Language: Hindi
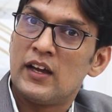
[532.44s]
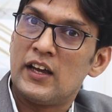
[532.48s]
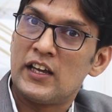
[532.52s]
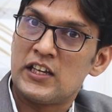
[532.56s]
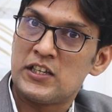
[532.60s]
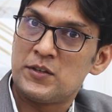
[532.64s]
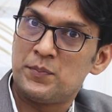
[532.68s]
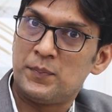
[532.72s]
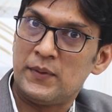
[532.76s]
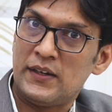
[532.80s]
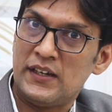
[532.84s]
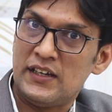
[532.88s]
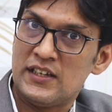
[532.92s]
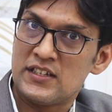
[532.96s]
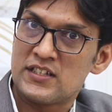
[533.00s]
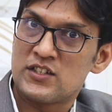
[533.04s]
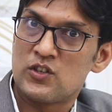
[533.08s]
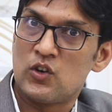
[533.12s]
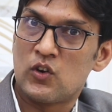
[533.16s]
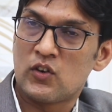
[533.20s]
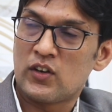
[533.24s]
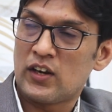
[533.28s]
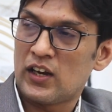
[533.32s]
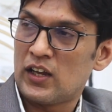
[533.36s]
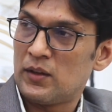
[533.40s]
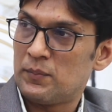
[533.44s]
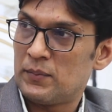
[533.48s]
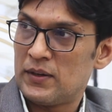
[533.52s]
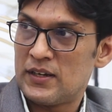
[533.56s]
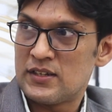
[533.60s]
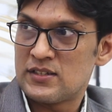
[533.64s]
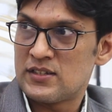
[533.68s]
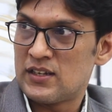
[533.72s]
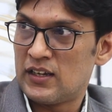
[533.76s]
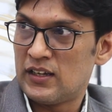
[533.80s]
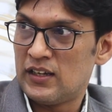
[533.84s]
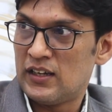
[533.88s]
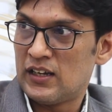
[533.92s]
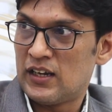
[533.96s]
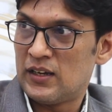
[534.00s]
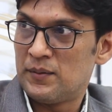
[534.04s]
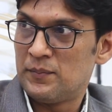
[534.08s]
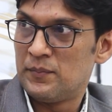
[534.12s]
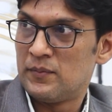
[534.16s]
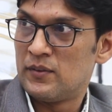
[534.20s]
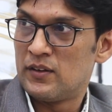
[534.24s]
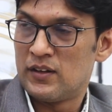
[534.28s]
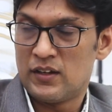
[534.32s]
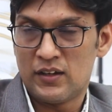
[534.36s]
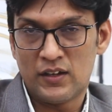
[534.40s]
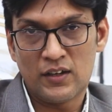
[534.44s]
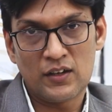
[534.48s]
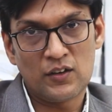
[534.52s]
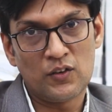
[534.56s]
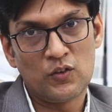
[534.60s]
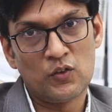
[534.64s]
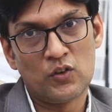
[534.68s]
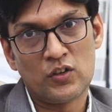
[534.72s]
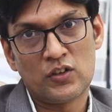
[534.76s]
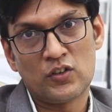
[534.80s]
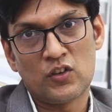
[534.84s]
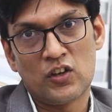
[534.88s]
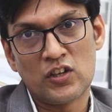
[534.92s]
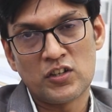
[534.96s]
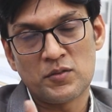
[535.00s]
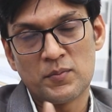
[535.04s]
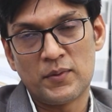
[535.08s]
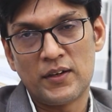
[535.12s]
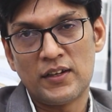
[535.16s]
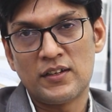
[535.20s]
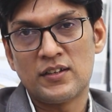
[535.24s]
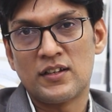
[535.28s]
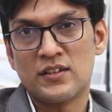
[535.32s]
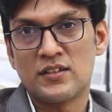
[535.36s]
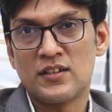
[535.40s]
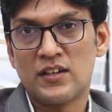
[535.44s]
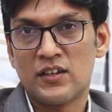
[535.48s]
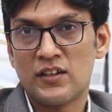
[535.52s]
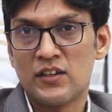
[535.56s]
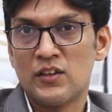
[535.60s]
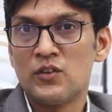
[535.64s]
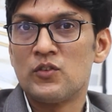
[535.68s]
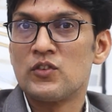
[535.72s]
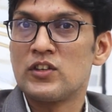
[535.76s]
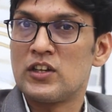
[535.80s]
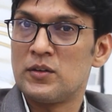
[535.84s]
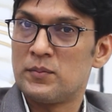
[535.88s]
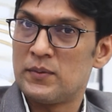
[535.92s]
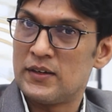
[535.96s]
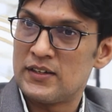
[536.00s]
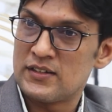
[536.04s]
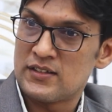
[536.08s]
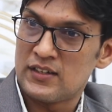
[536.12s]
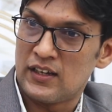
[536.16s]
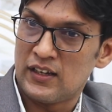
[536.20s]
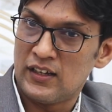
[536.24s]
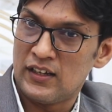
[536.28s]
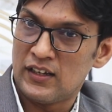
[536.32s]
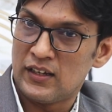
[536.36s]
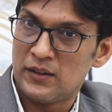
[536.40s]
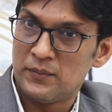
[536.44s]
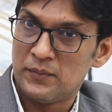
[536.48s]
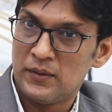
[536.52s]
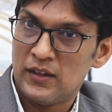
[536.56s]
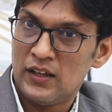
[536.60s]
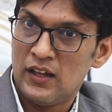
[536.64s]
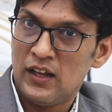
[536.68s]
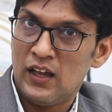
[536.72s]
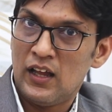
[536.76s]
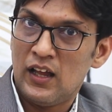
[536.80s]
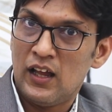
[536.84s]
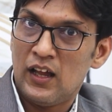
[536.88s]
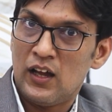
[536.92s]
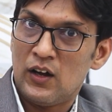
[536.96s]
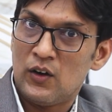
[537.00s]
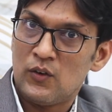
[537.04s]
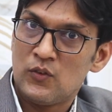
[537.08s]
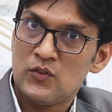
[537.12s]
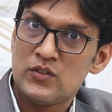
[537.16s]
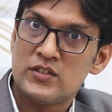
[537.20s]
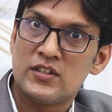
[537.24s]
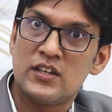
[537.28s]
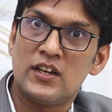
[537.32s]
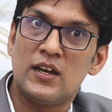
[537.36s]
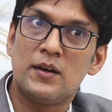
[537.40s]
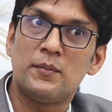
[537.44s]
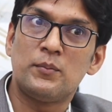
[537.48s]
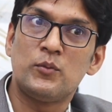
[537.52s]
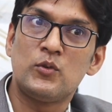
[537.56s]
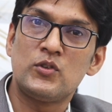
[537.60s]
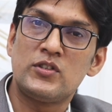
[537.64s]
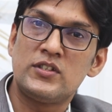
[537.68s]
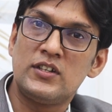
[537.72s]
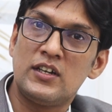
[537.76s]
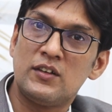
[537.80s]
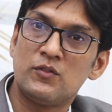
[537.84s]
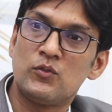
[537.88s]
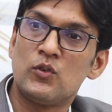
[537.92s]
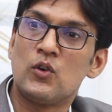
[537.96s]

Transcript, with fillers: एक्सपीरियंस डॉक्टर के पास जाइए आप गुड कॉस्मेटिक सर्जन हैं उनके पास जाइए आप उनसे आप पूछिए